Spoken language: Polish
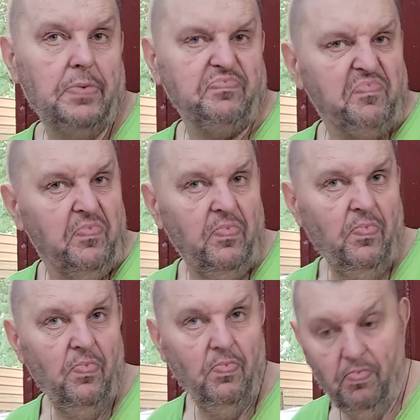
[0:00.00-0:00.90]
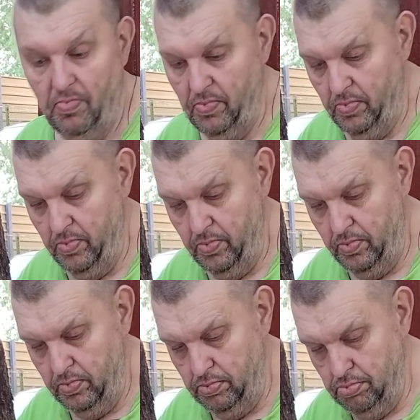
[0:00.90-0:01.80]
A tak samo on, jak ty
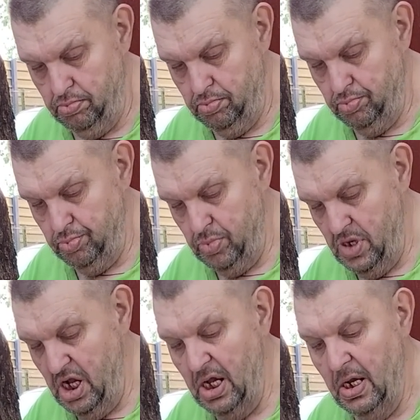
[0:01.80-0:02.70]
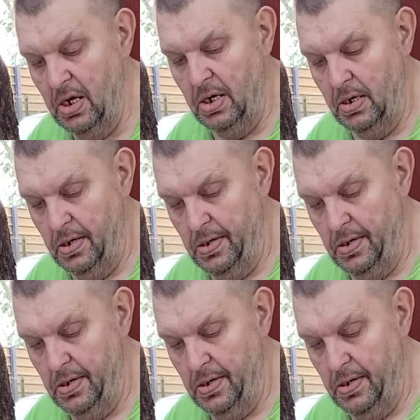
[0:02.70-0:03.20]
do jego, to ciebie nie ma.